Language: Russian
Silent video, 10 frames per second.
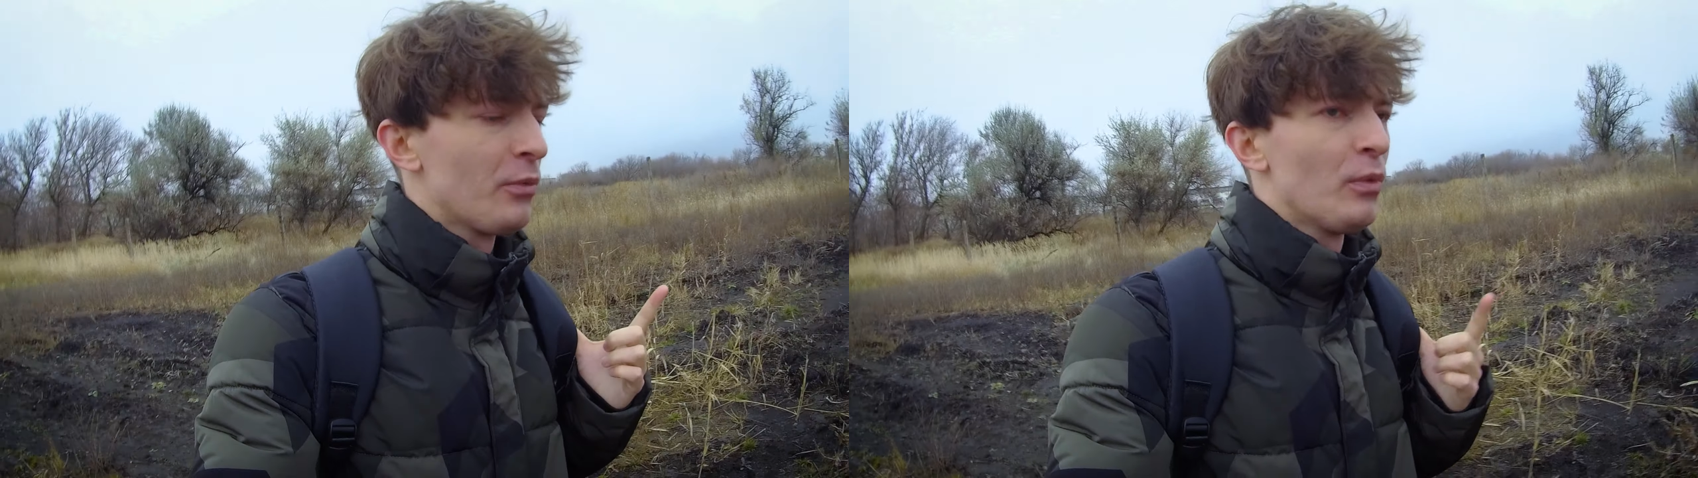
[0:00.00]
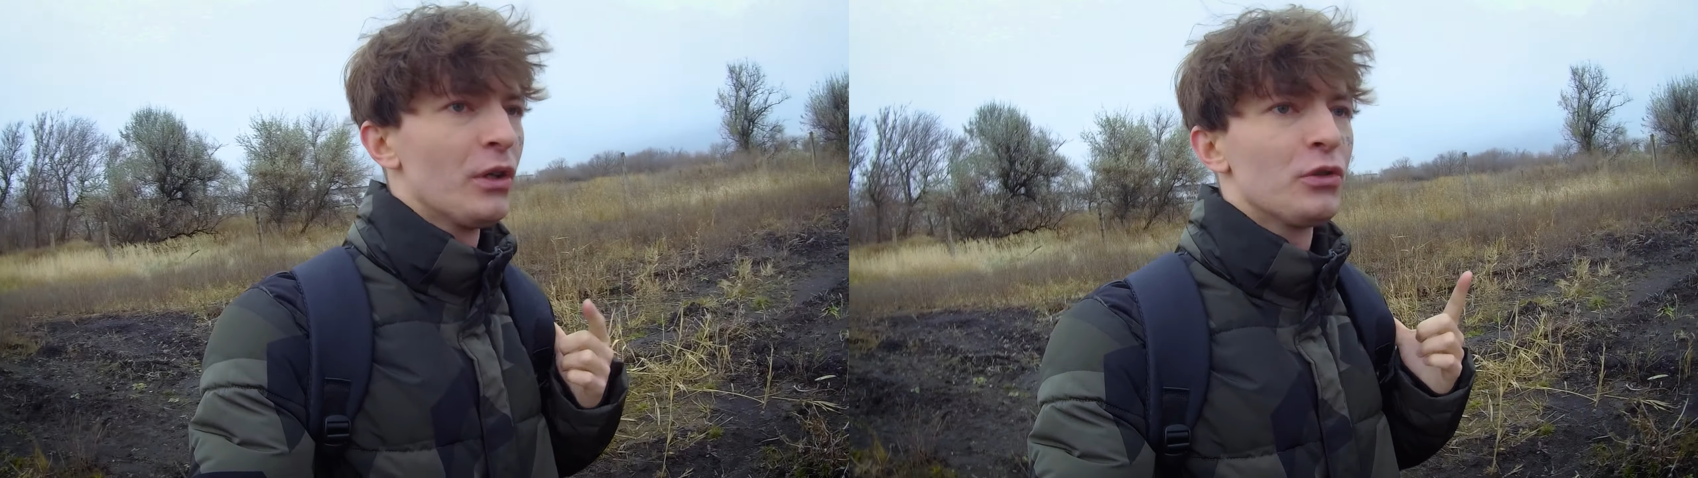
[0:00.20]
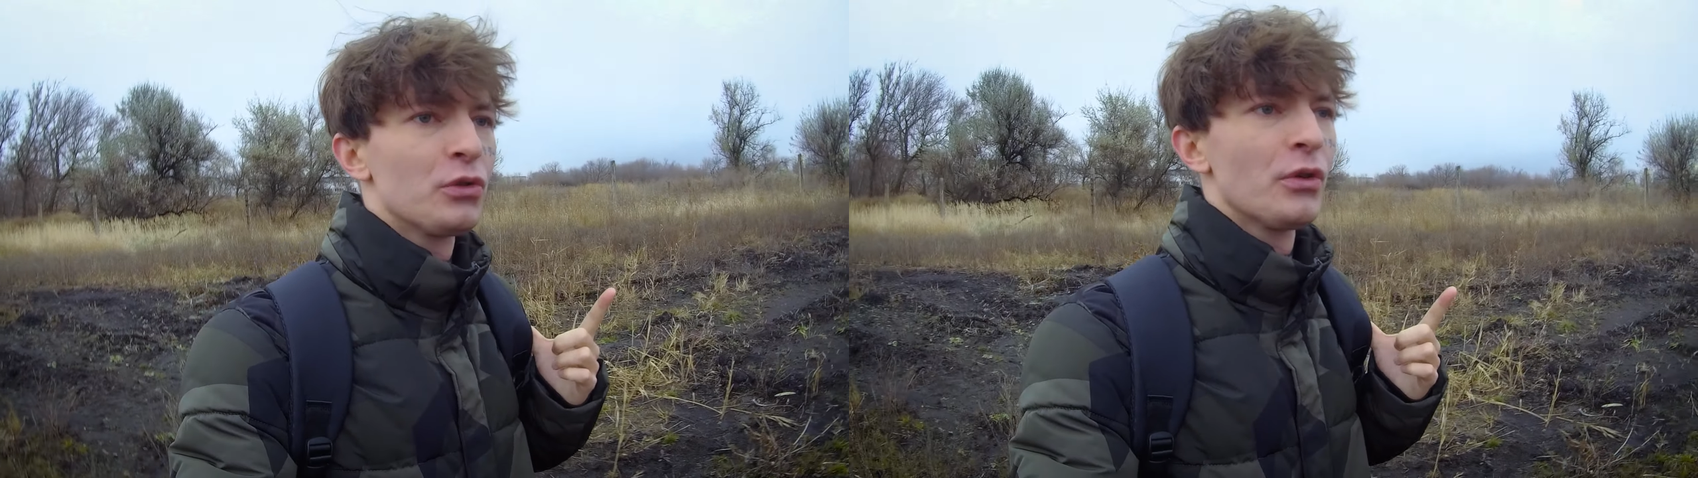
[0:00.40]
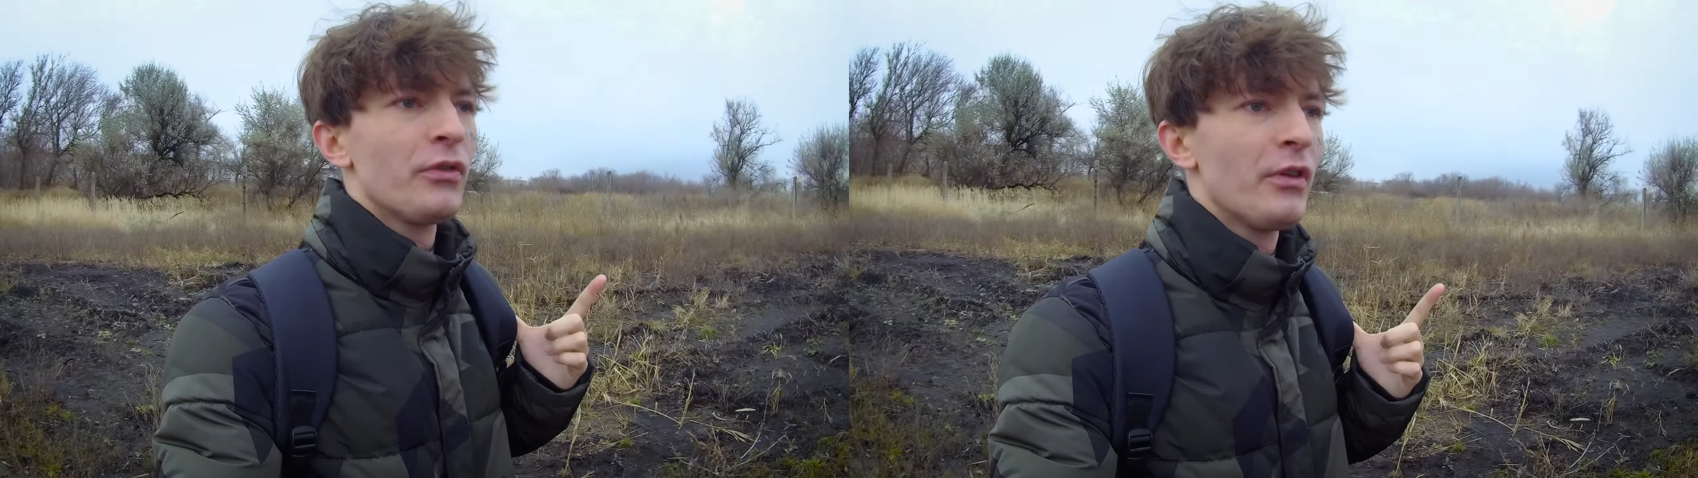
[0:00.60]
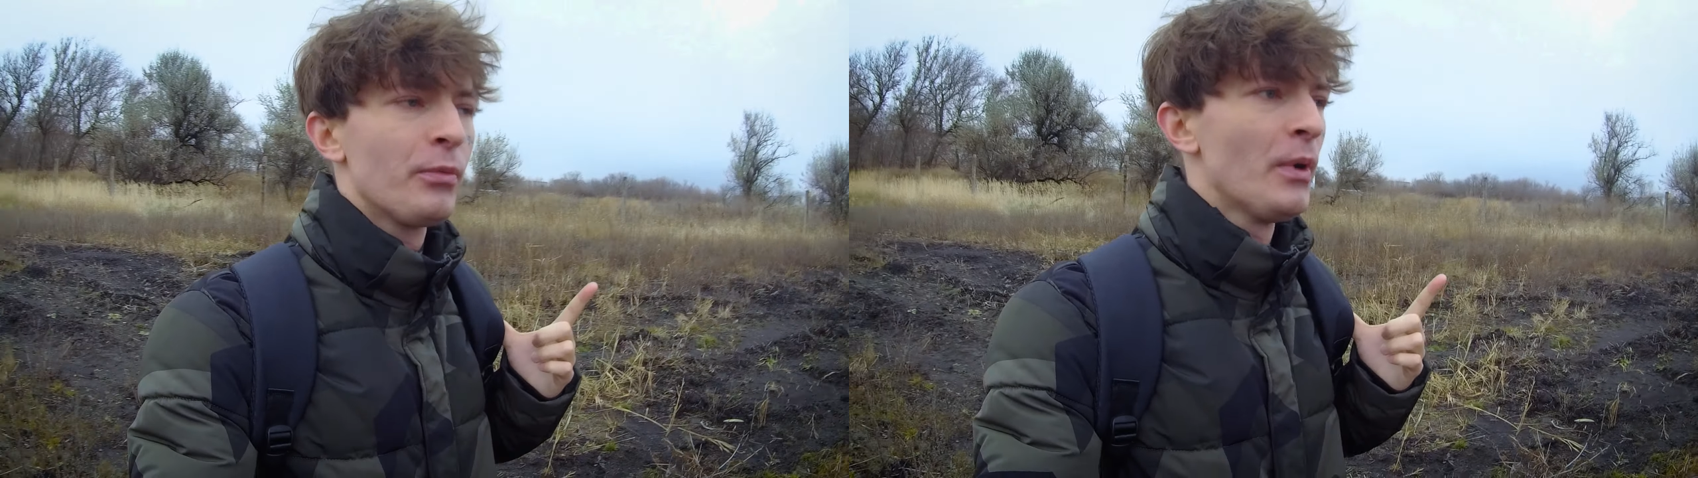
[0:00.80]
Тем более, что
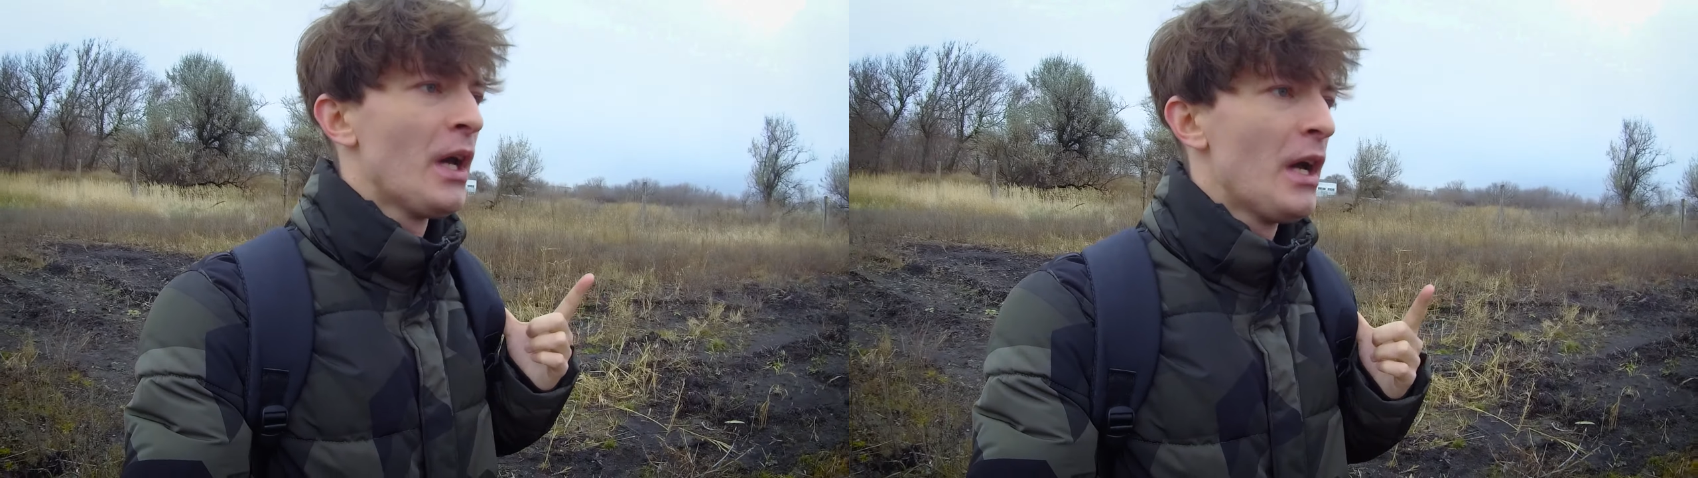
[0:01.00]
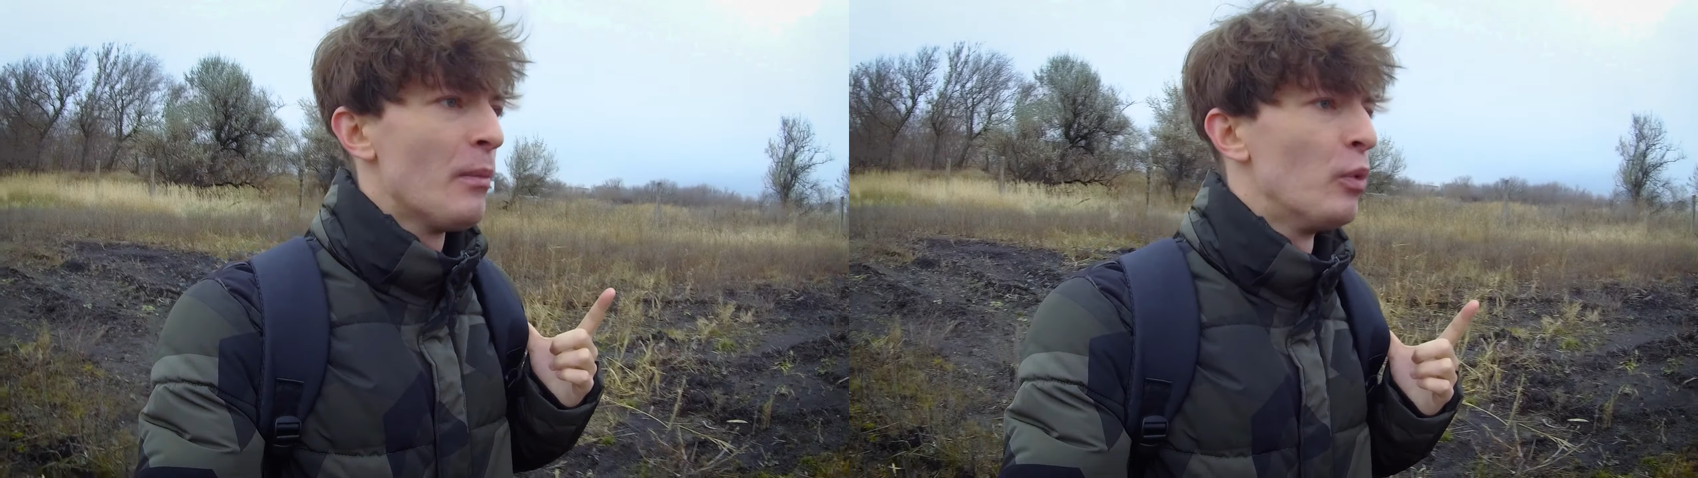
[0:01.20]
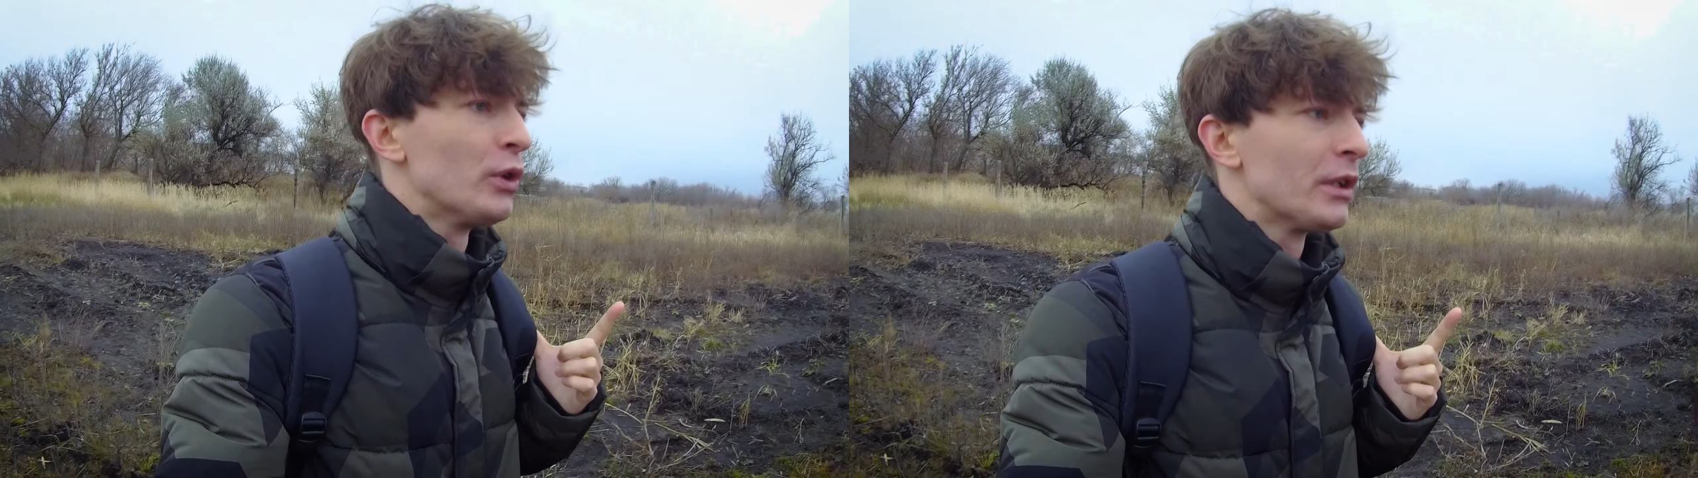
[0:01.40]
здесь будет